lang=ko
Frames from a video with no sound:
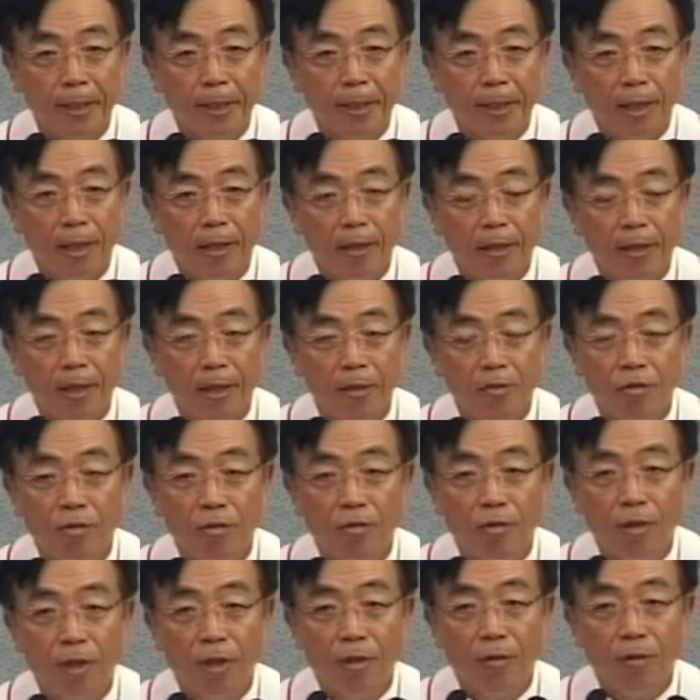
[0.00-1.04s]
항상
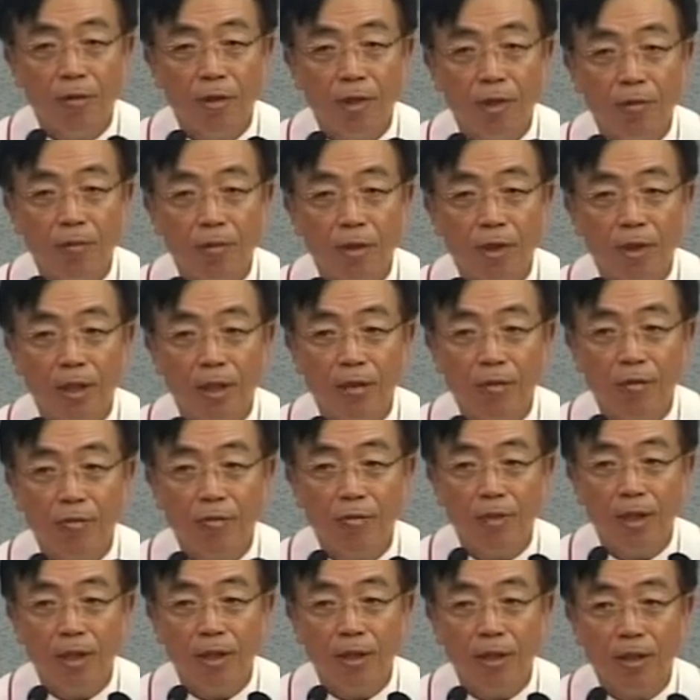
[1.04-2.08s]
중요하고 긴박한
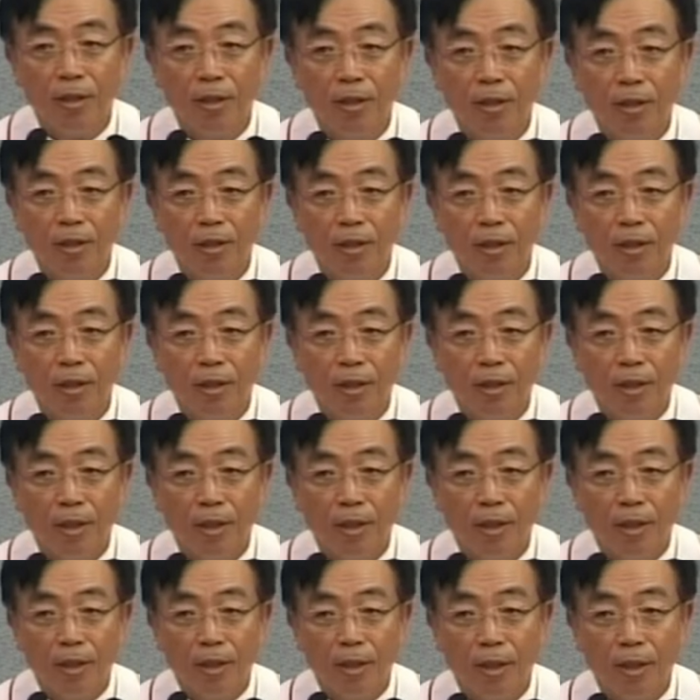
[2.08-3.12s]
순간은
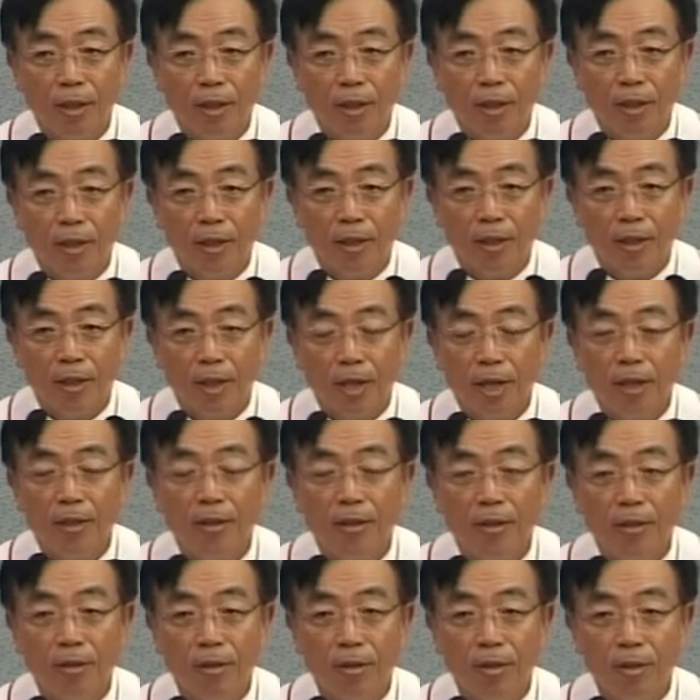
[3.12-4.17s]

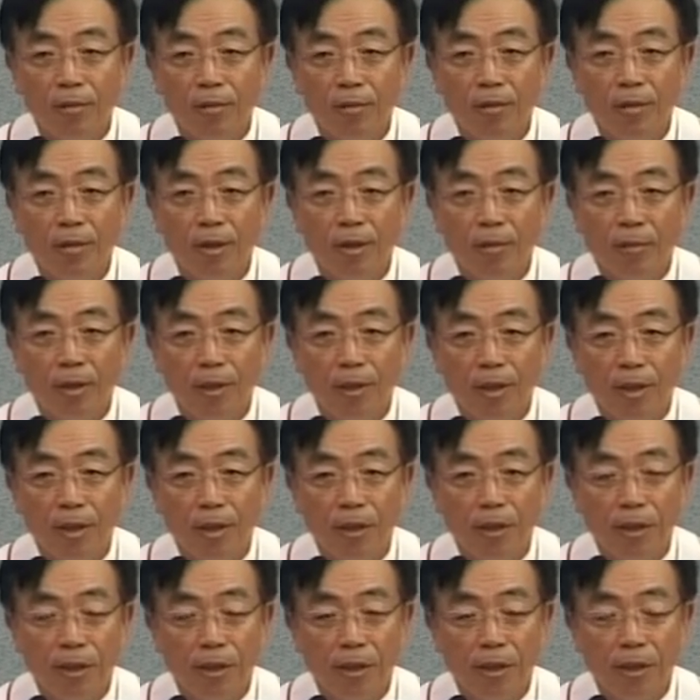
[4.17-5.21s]
사는 것이 문제입니다.
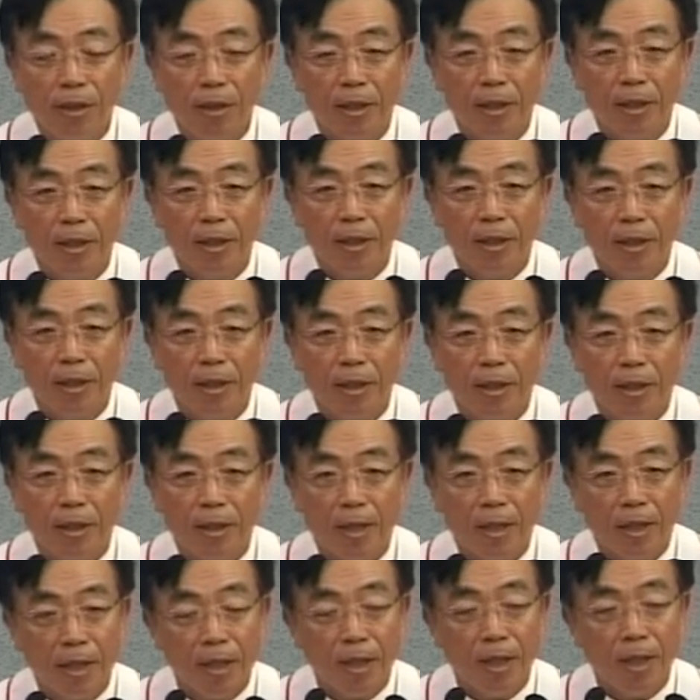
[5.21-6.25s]

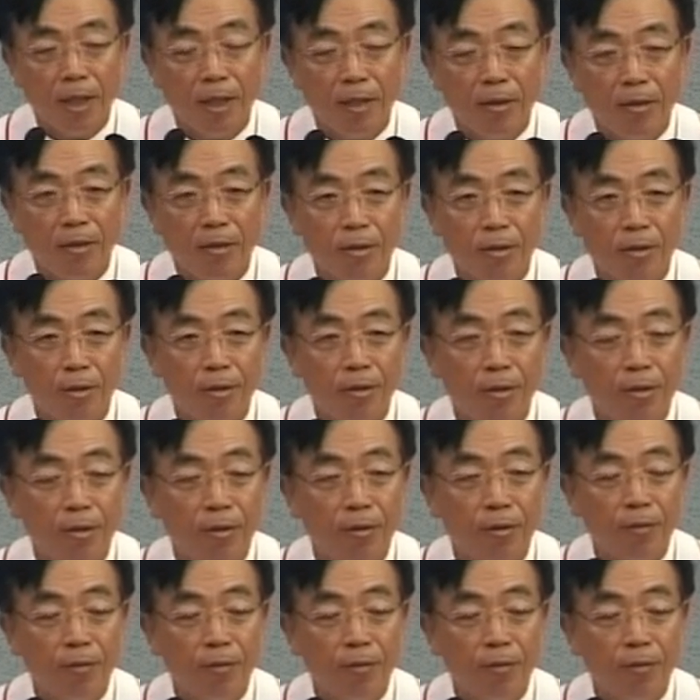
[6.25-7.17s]
살아나야 되는 것이죠.